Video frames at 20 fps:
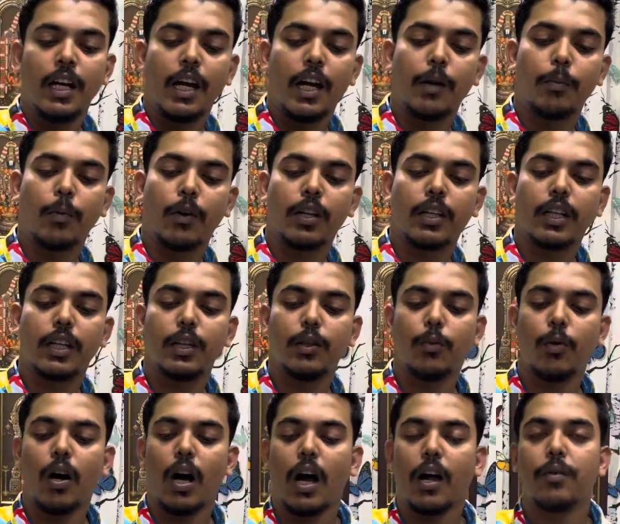এরপরে দেখি
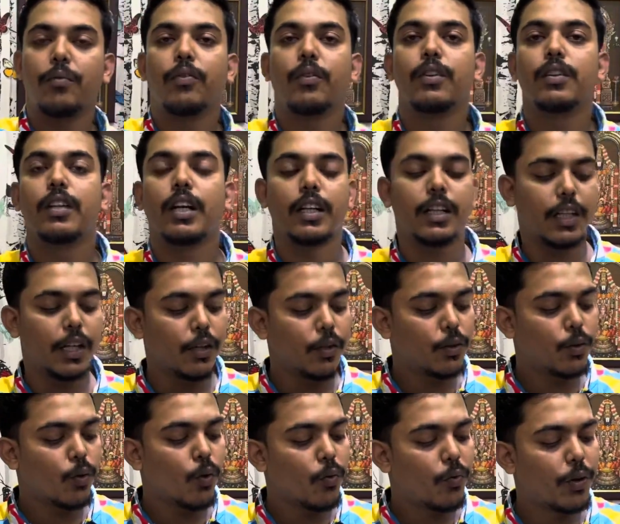দেবো আইফোন থার্টিন
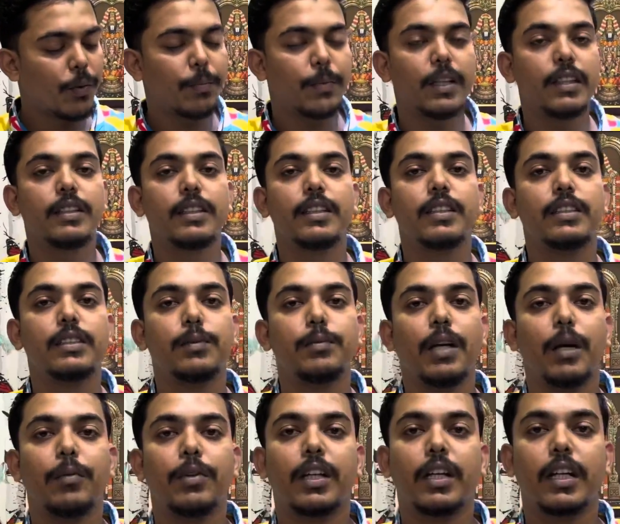টু ফিফটি সিক্স জিবি
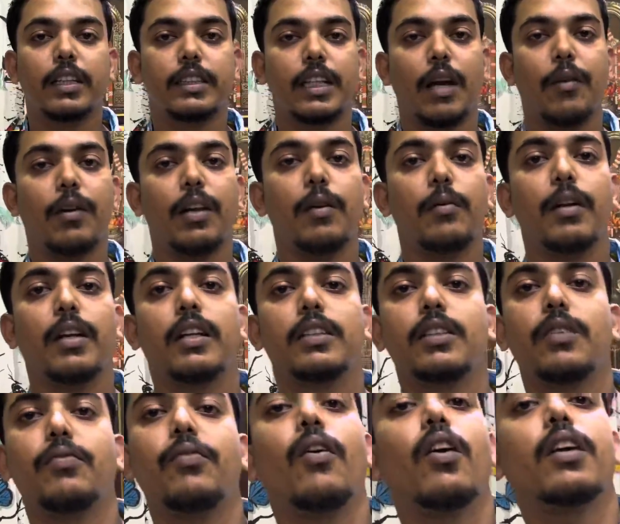আমাদের কাছে অ্যাভেলেবেল
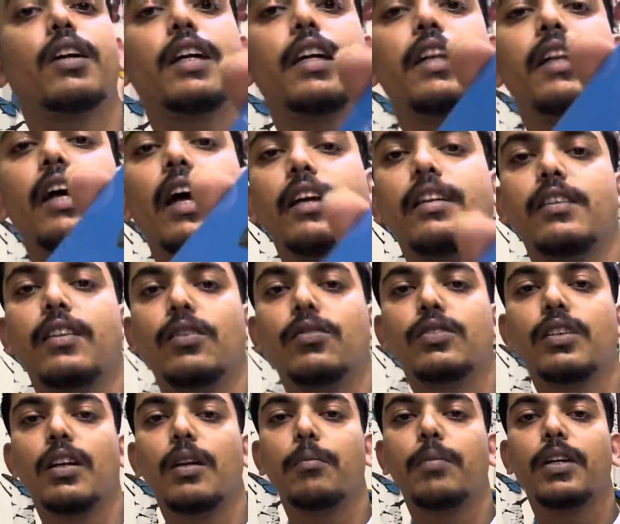আছে ফর্টি নাইন
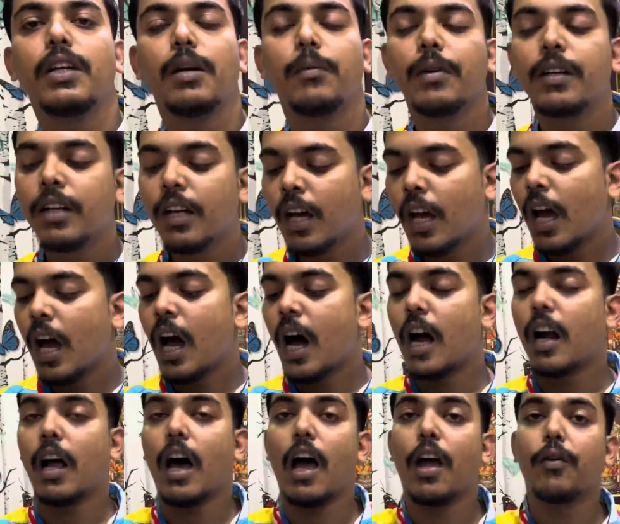থাউজেন্ডে পেয়ে যাবেন
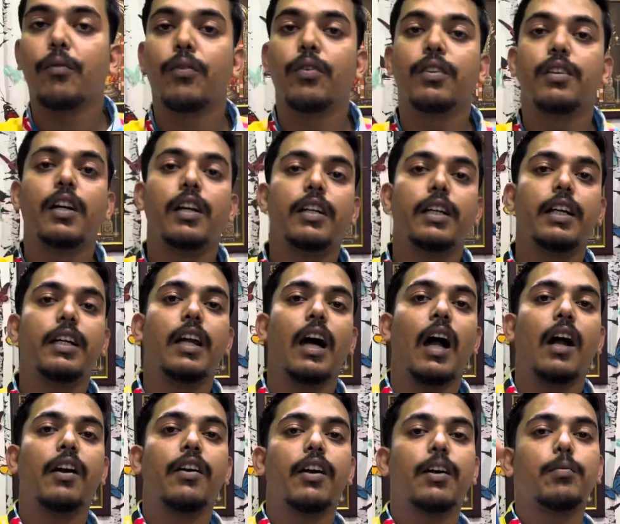আর আইফোন থার্টিন
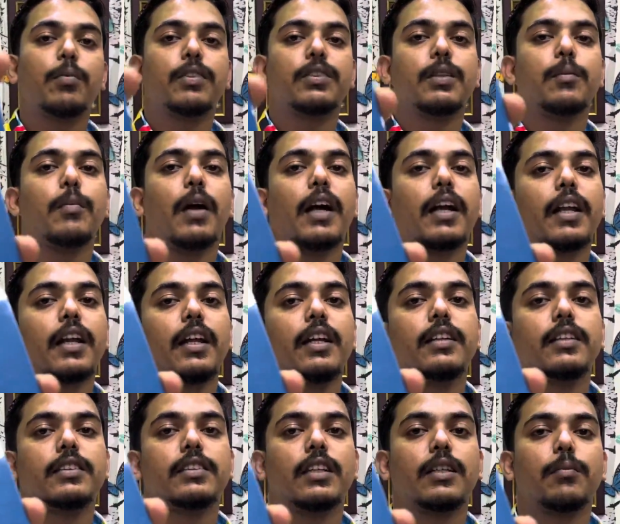হান্ড্রেড পার্সেন্ট ব্যাটারি
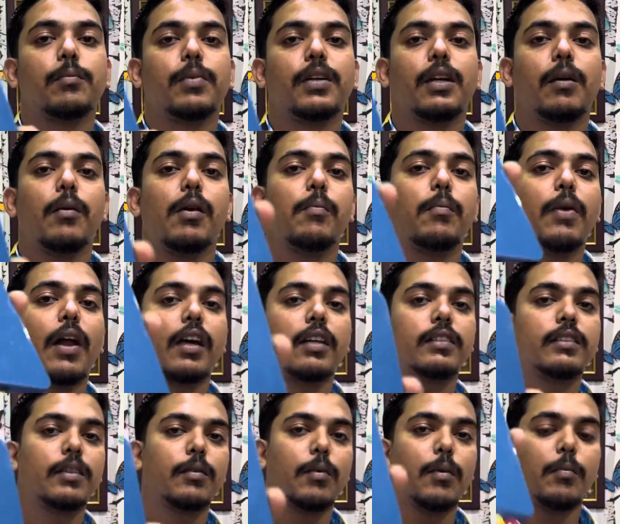হেলথের সাথে পেয়ে যাবেন প্রাইস
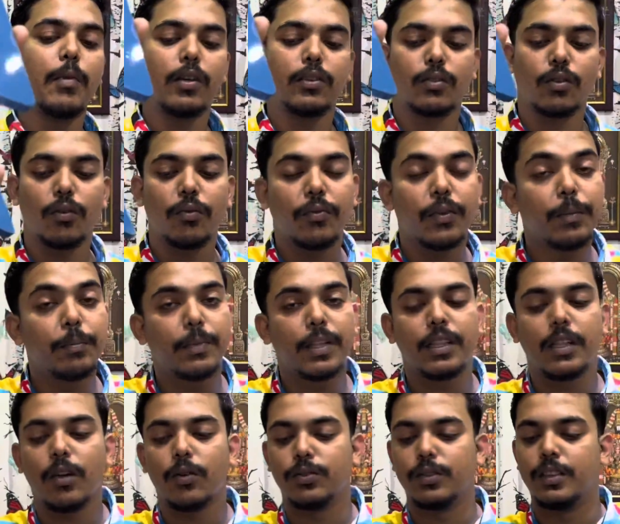থাকবে মাত্র ফিফটি
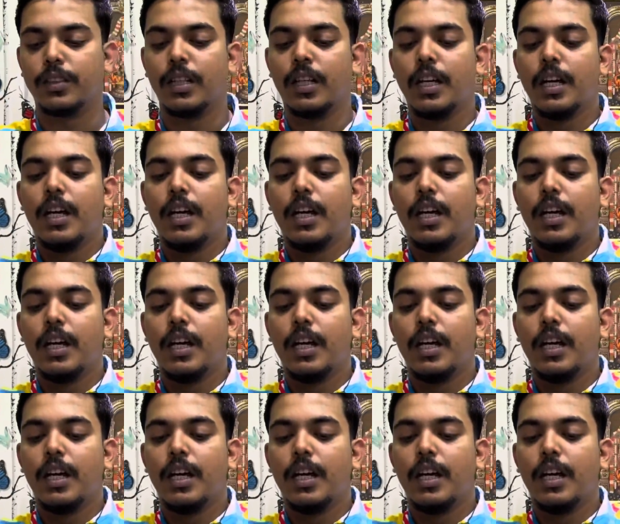থাউজেন্ড